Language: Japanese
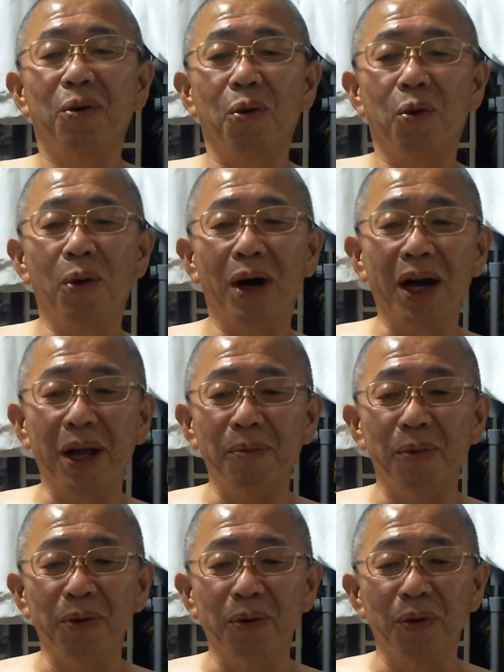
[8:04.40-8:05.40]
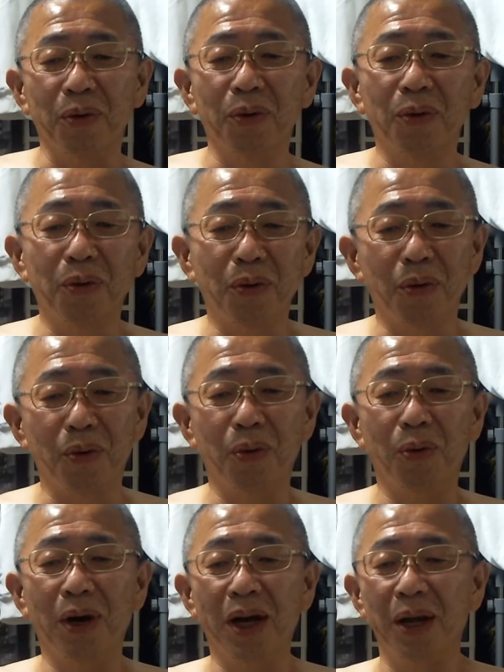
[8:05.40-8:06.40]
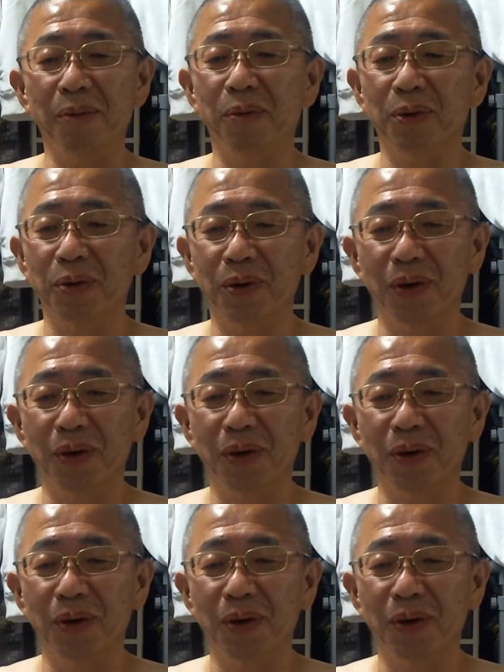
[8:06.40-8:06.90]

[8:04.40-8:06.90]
壊れ物壊れ物